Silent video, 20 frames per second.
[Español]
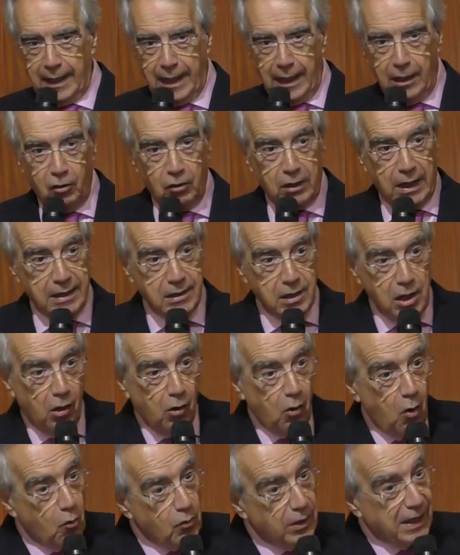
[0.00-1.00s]
que la
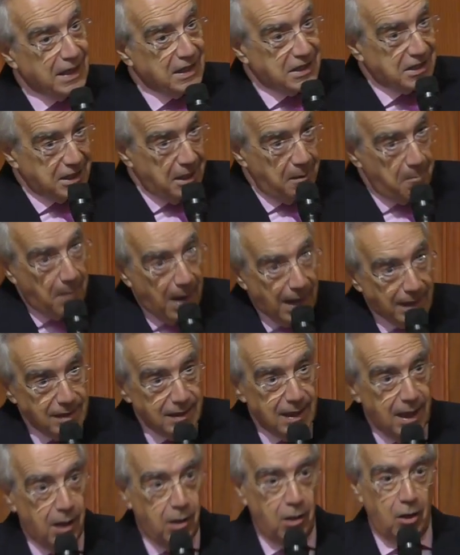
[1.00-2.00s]
oración, aunque se
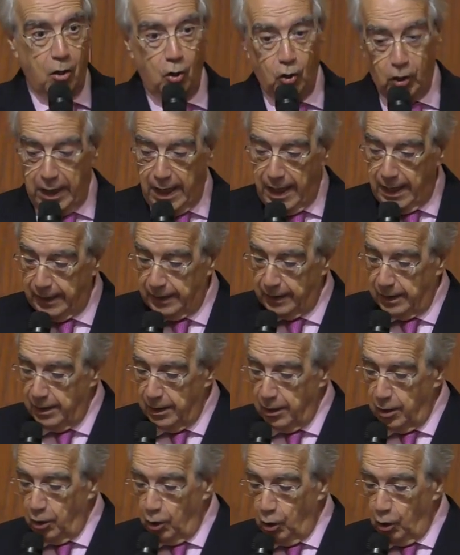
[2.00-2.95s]
manda orar,